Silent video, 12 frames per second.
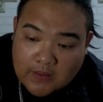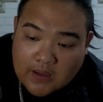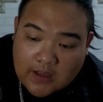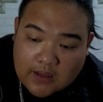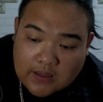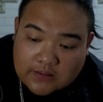
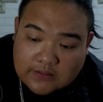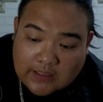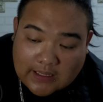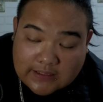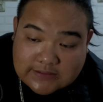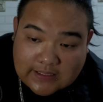uh,
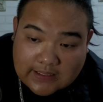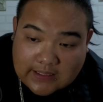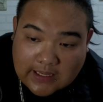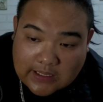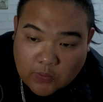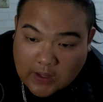dahil sa
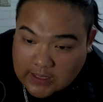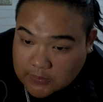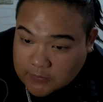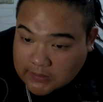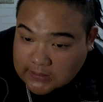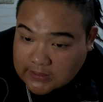araw-araw
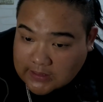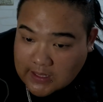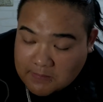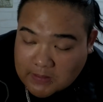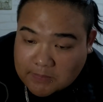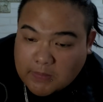na ginagamit,